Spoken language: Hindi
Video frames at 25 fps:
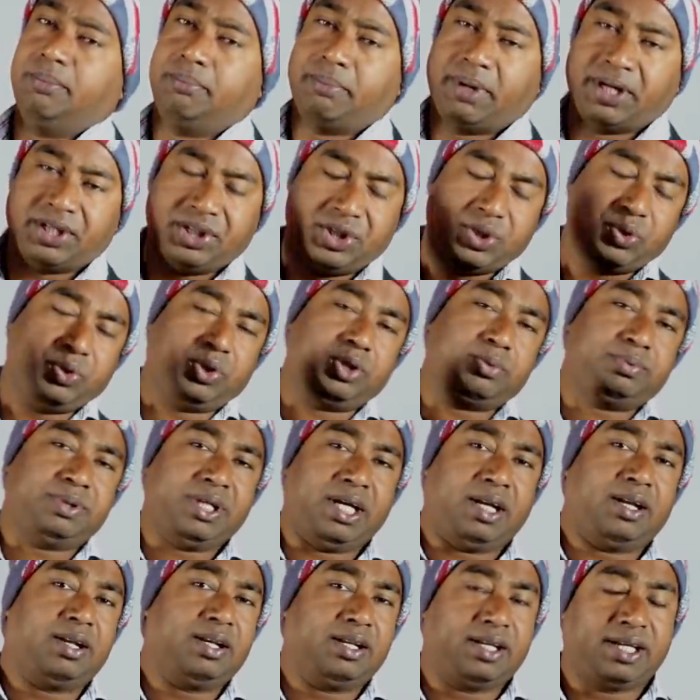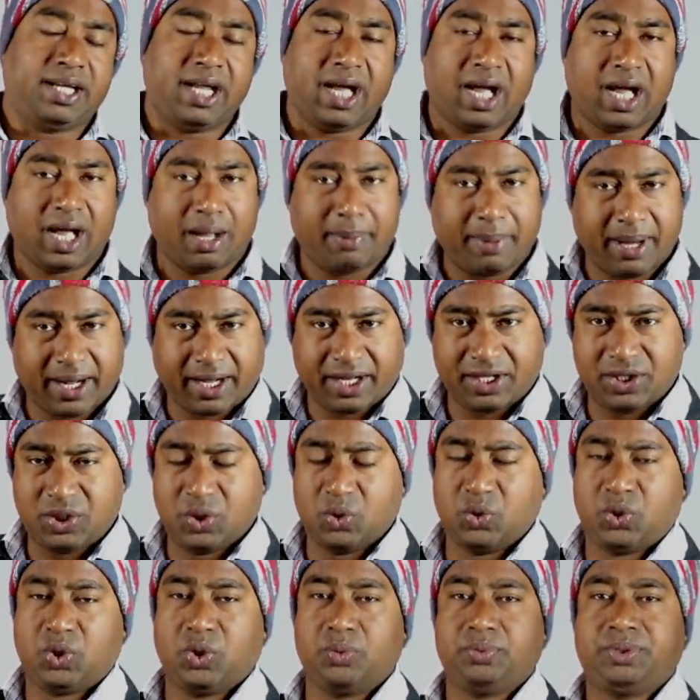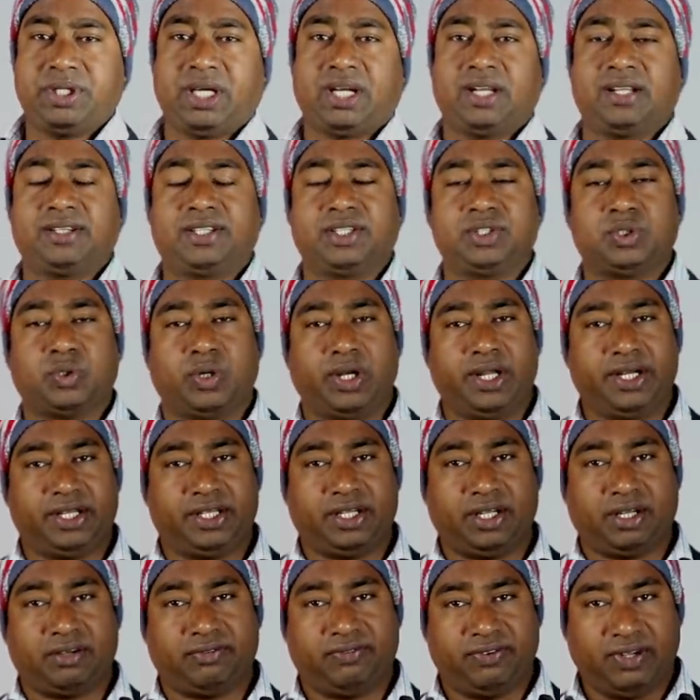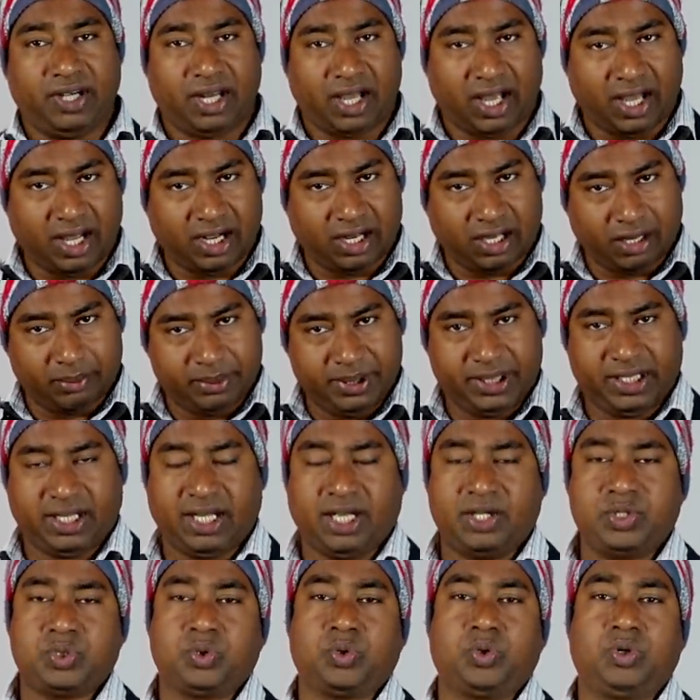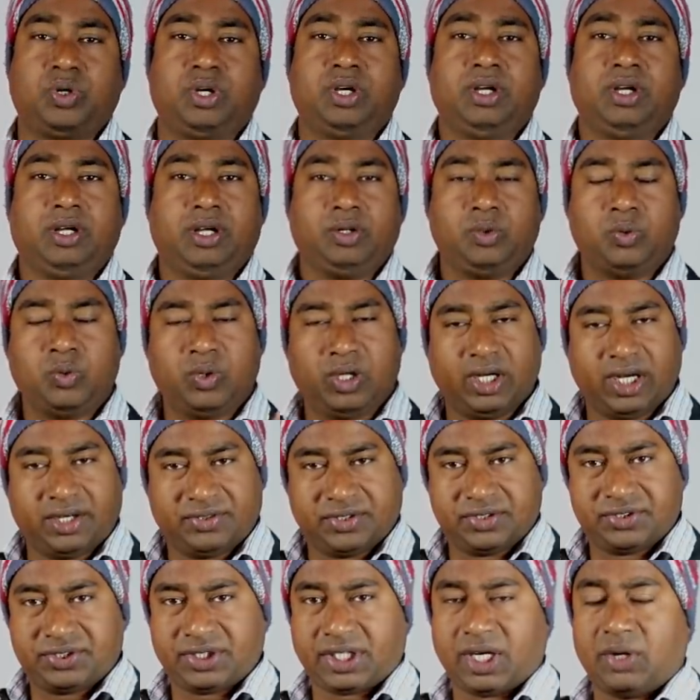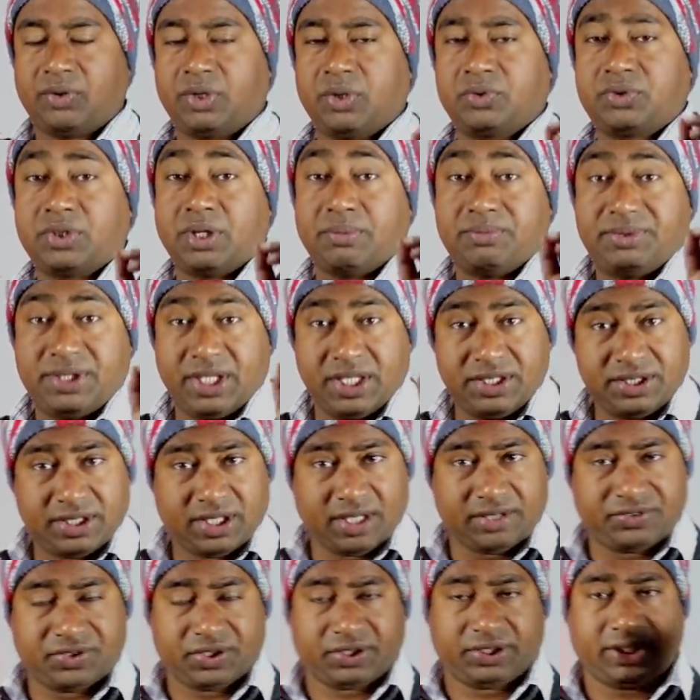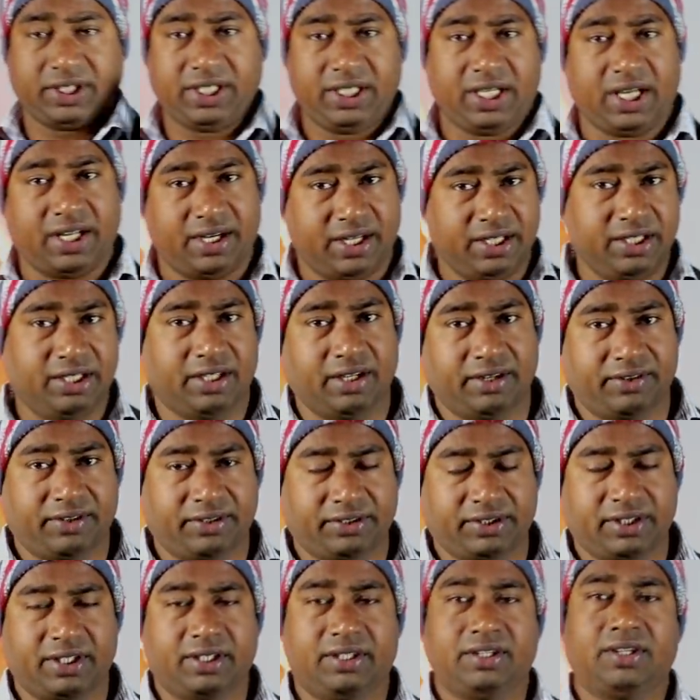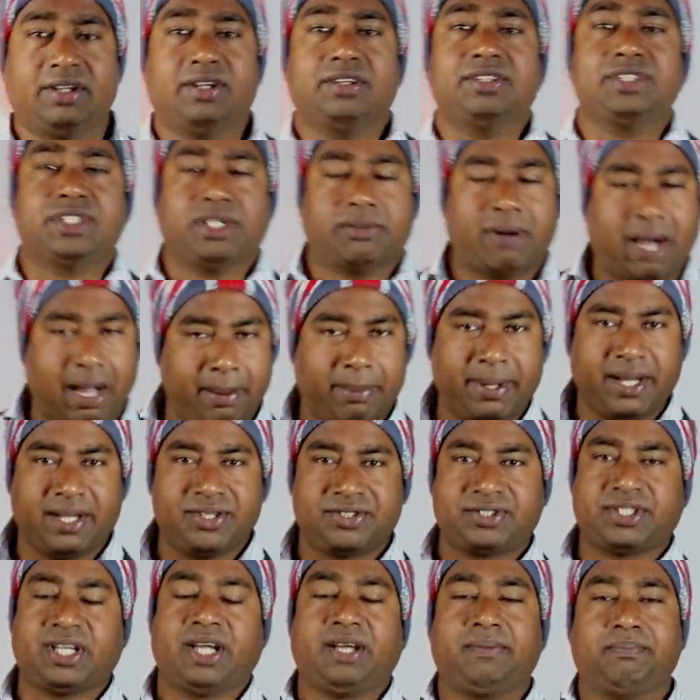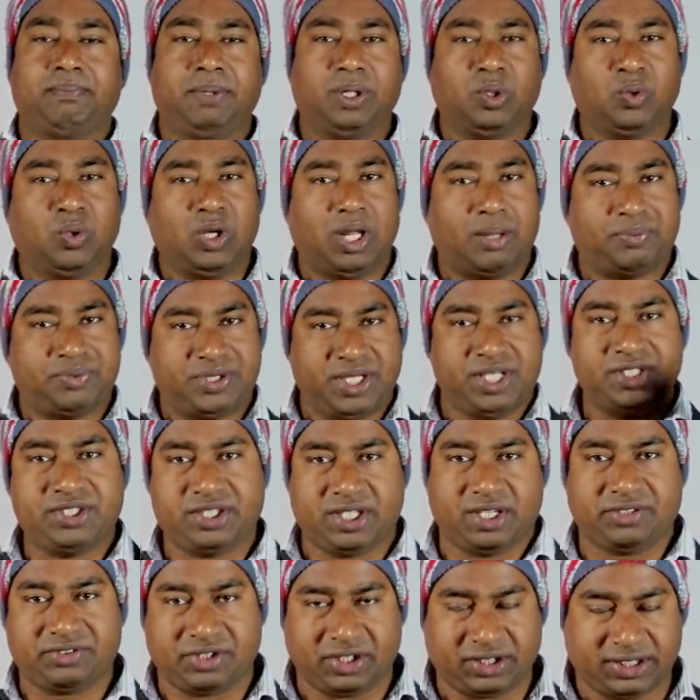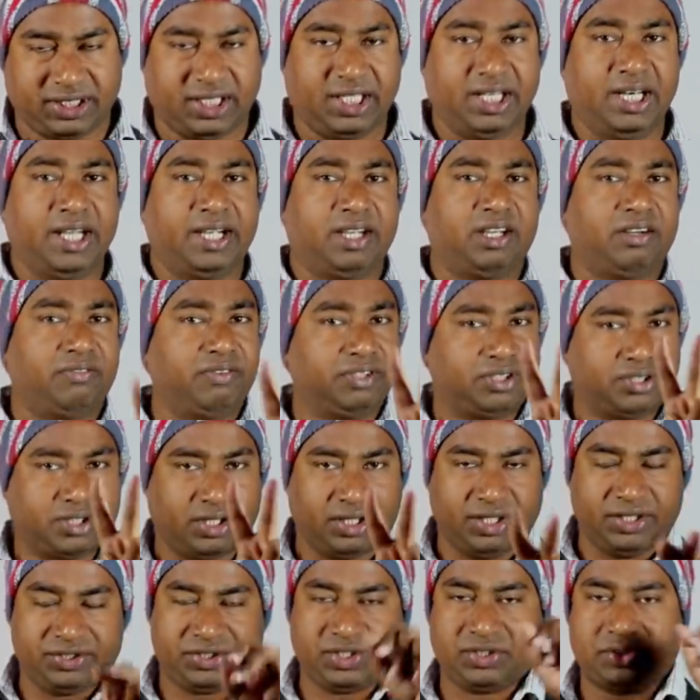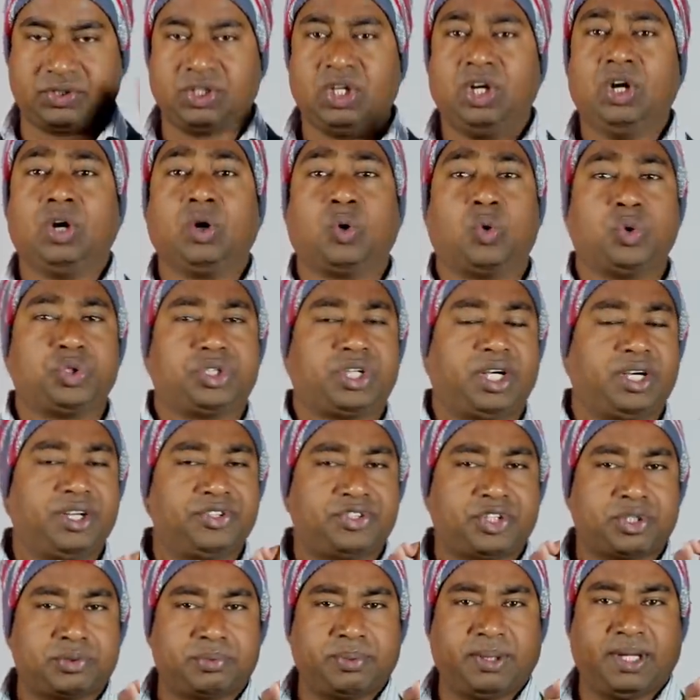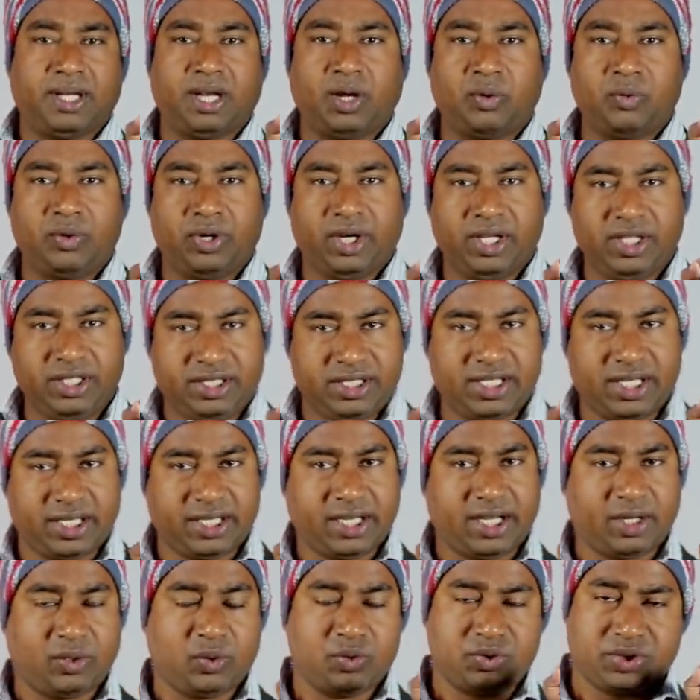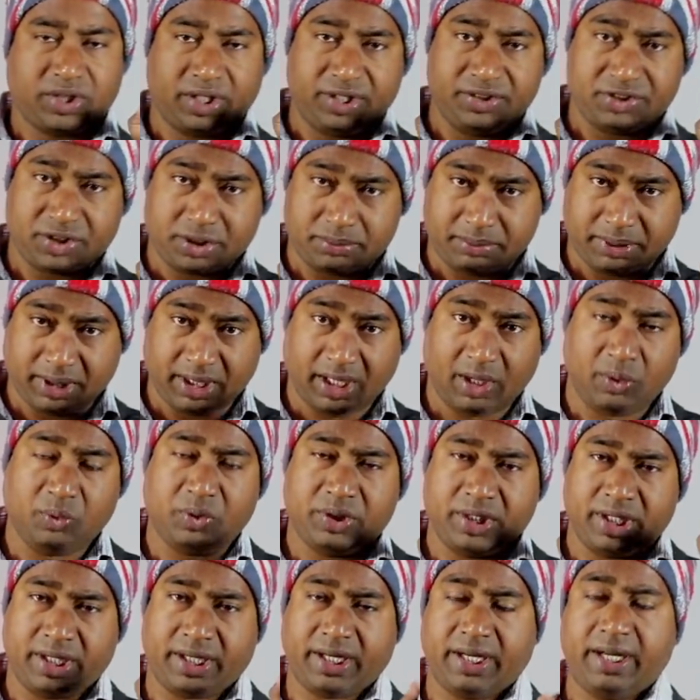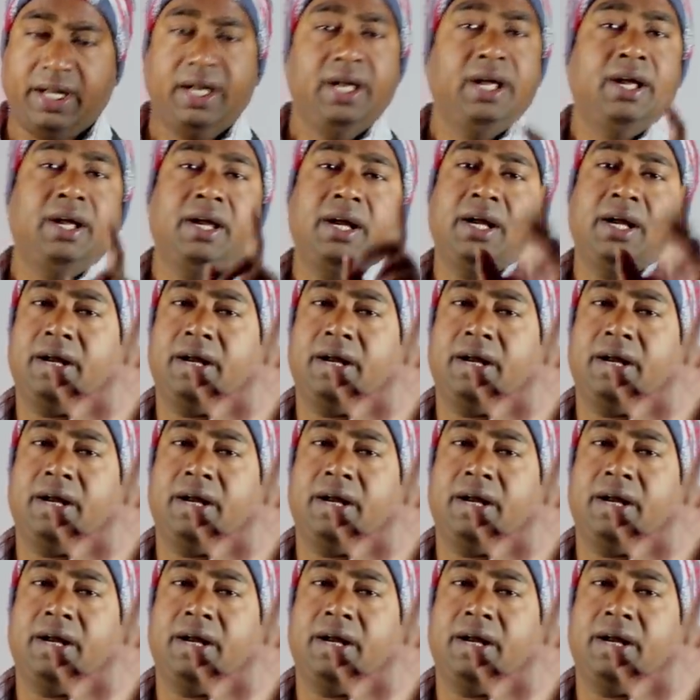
माय यूट्यूब चैनल क्या हमारे यूट्यूब चैनल से जो लिंक्ड फिलहाल अभी का जो गूगल एडसेंस अकाउंट है उसे हम चेंज कर सकते हैं या नहीं कर सकते हैं जवाब है इसका बिल्कुल आप चेंज कर सकते हैं लेकिन विथ कंडीशन कुछ कंडीशन में अलाउड नहीं किया गया है कुछ कंडीशन में अलाउ किया गया है